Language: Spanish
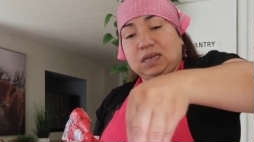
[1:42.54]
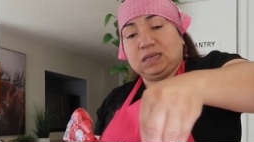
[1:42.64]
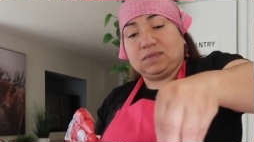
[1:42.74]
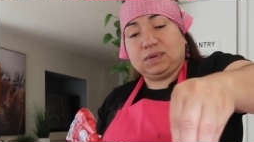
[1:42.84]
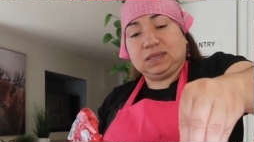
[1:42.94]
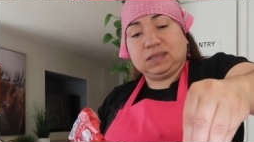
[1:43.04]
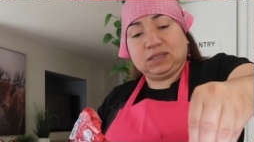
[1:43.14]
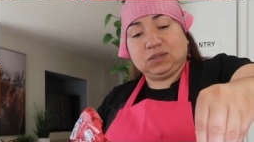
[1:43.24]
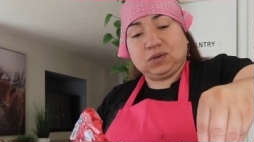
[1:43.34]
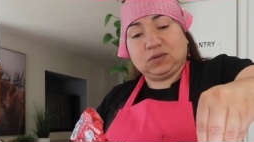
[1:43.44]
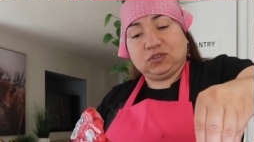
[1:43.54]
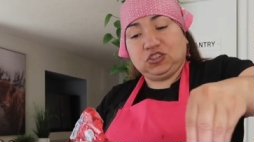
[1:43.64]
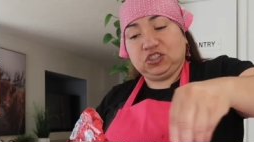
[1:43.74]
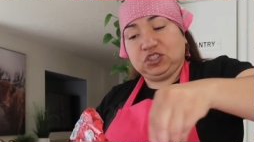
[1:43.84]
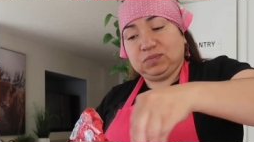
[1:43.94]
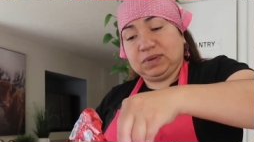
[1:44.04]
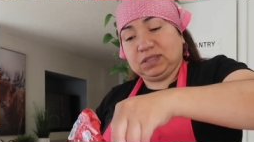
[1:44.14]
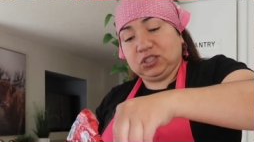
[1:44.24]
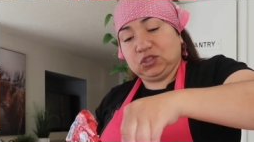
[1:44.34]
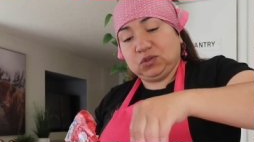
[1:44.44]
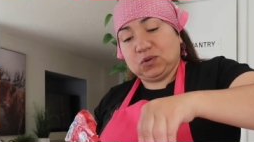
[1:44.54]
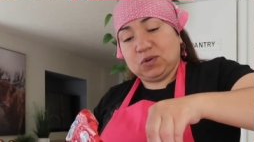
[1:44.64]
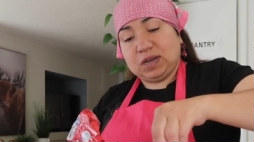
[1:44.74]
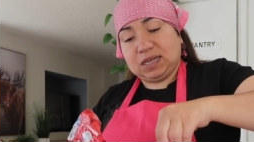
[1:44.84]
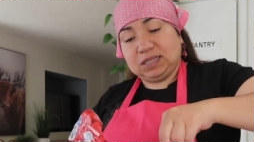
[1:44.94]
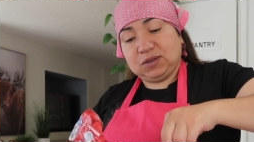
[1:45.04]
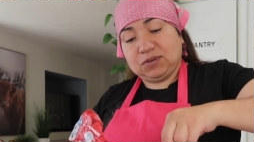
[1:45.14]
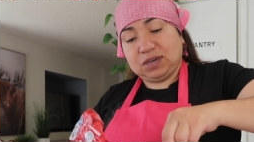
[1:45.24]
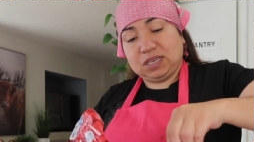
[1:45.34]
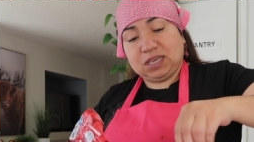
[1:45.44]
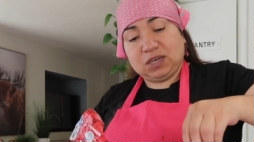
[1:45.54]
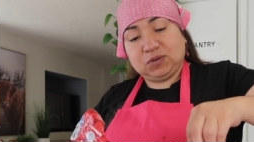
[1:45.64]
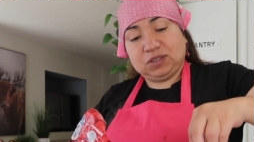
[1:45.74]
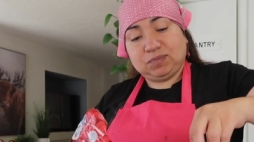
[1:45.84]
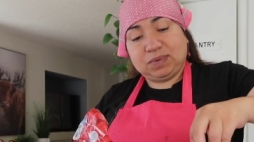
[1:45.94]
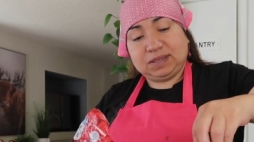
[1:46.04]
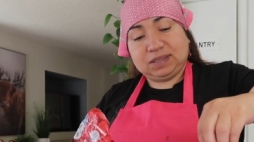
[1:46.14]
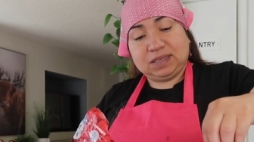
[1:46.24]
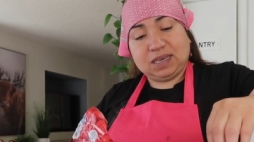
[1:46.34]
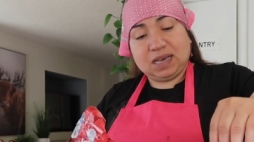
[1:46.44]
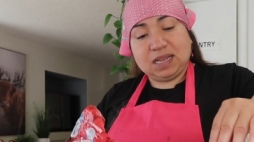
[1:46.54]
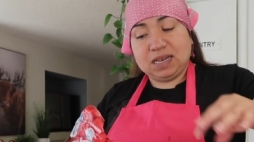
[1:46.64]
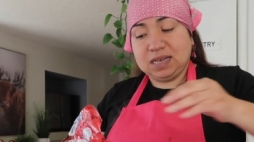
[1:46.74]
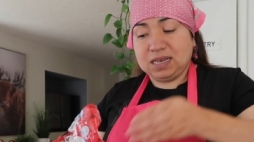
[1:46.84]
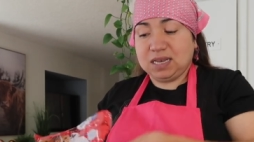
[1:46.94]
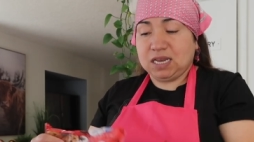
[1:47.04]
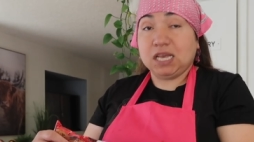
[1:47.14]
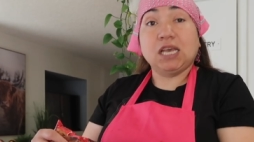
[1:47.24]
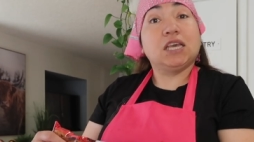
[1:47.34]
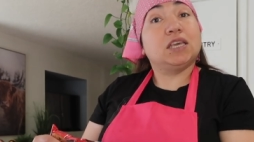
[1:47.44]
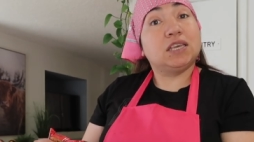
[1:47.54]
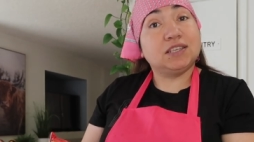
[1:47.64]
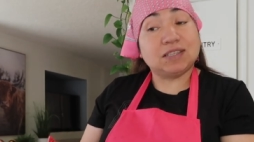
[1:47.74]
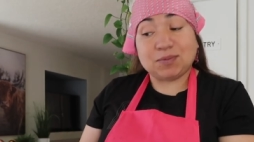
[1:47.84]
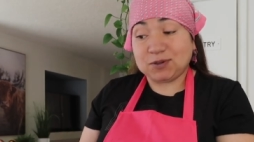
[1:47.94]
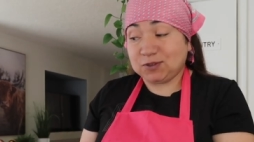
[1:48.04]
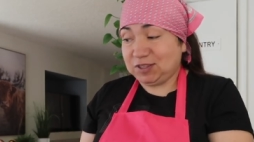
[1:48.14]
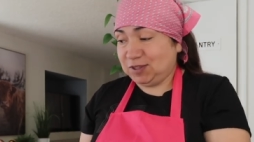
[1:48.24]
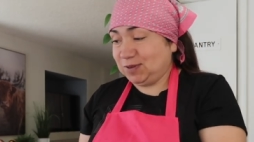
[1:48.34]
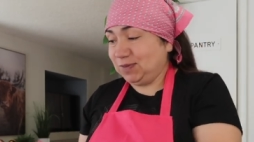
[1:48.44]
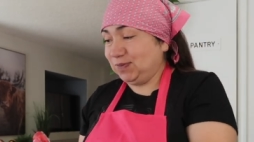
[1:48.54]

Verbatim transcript: Las fresas con chispas de chocolate, un relleno especial y sabrosito.